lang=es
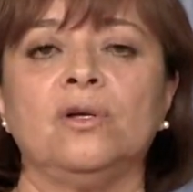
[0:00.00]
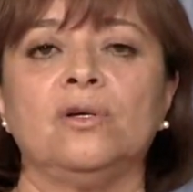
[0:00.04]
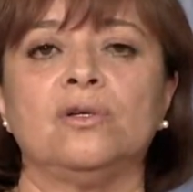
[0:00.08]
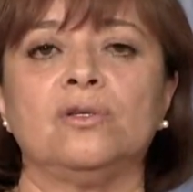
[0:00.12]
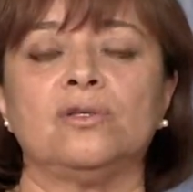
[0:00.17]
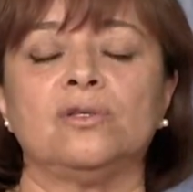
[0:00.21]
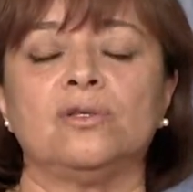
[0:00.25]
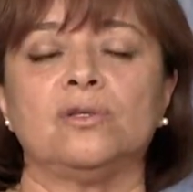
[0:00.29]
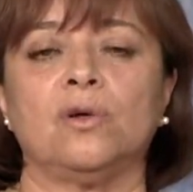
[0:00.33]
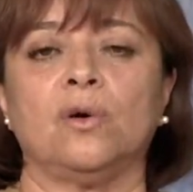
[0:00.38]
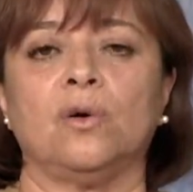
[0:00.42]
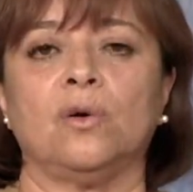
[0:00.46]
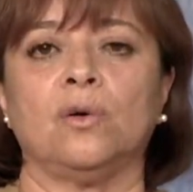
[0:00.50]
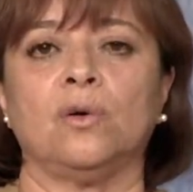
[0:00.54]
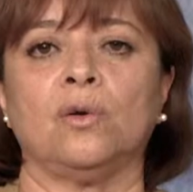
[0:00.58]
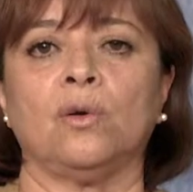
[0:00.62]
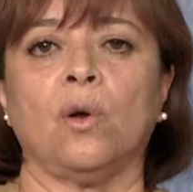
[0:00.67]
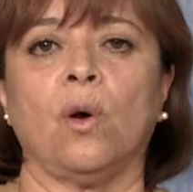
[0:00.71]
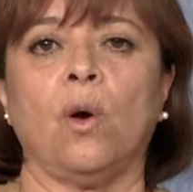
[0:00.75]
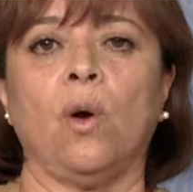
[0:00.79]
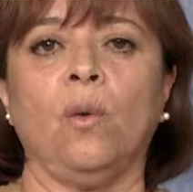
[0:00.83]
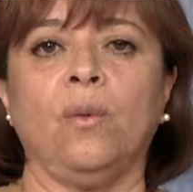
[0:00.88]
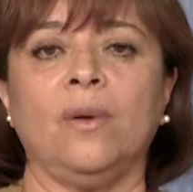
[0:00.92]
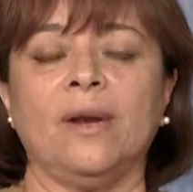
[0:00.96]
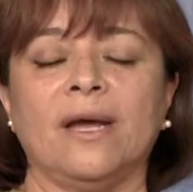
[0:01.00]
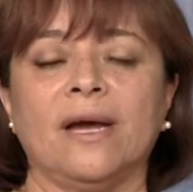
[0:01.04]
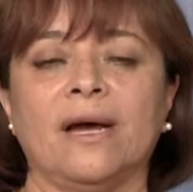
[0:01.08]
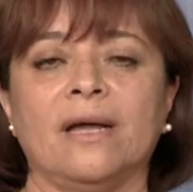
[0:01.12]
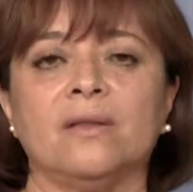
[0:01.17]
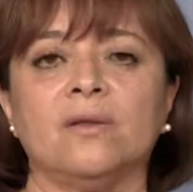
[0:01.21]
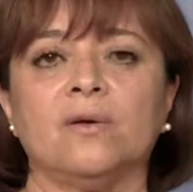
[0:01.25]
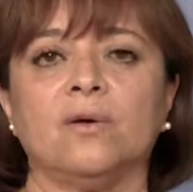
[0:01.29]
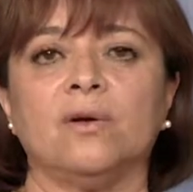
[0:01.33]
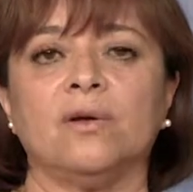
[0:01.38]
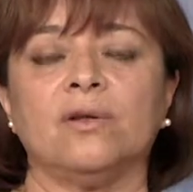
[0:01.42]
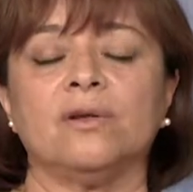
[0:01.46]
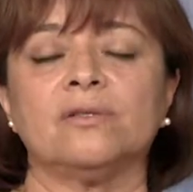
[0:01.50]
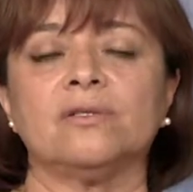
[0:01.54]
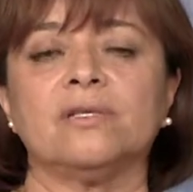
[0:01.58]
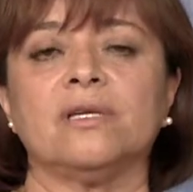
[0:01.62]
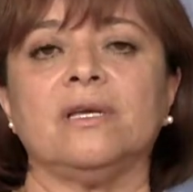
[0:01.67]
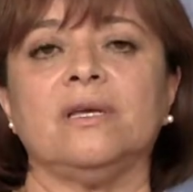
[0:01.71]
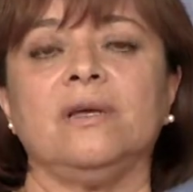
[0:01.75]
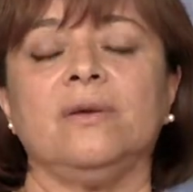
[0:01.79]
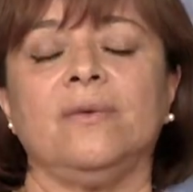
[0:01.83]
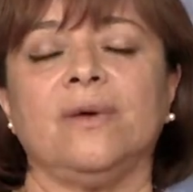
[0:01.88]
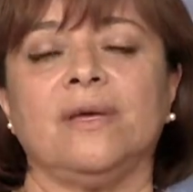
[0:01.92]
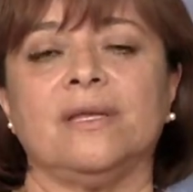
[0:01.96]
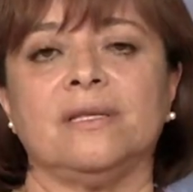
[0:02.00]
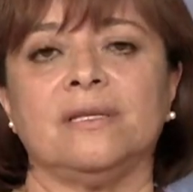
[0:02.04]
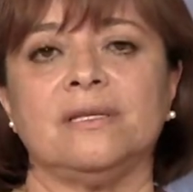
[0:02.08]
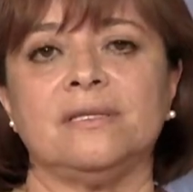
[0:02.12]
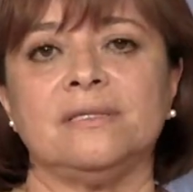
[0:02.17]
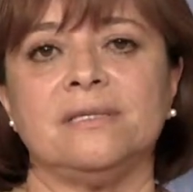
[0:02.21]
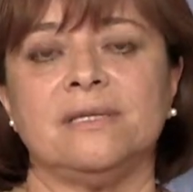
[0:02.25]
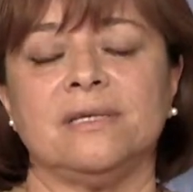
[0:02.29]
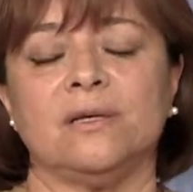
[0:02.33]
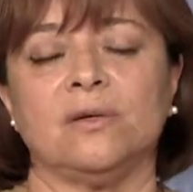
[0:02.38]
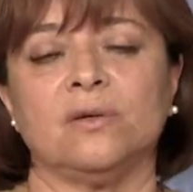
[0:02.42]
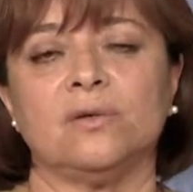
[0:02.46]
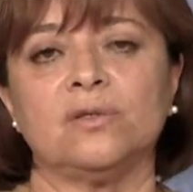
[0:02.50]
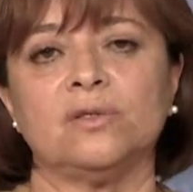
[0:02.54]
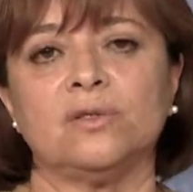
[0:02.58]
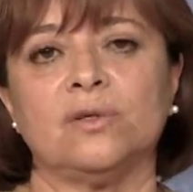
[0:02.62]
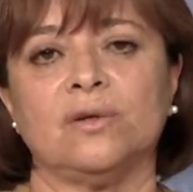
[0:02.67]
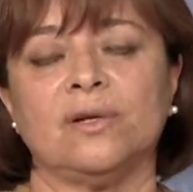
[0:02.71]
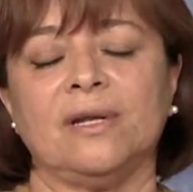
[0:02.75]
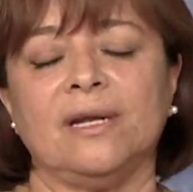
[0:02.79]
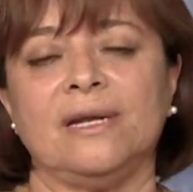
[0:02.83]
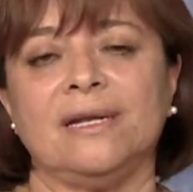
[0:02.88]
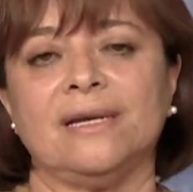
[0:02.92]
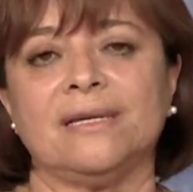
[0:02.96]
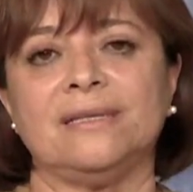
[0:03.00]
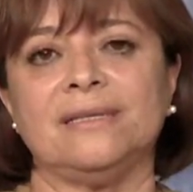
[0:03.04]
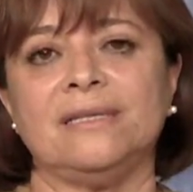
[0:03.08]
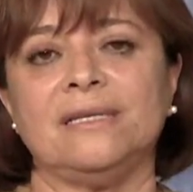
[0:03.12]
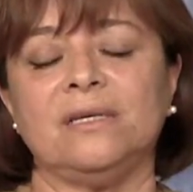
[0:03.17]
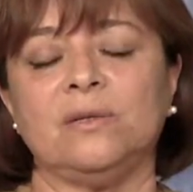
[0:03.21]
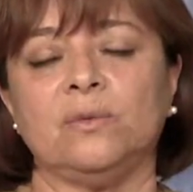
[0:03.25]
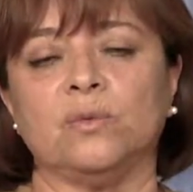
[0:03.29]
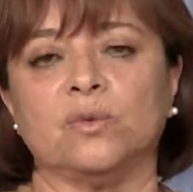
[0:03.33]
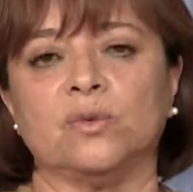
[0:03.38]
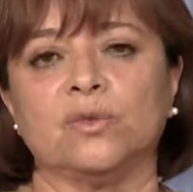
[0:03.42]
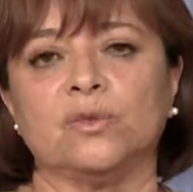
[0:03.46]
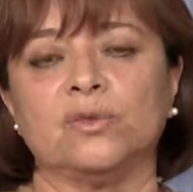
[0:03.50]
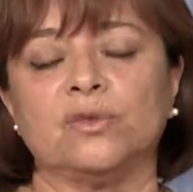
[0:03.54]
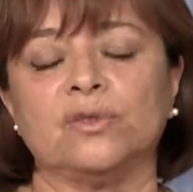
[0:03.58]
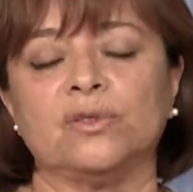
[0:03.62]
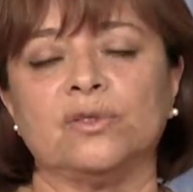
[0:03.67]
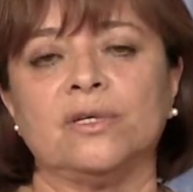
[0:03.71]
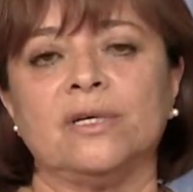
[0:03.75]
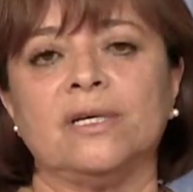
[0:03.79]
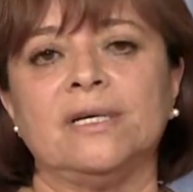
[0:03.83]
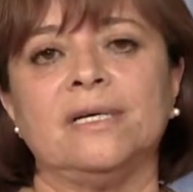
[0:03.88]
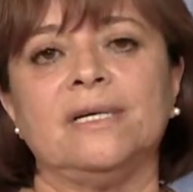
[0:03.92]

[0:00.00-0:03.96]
son obligatorios y 25 son electivos.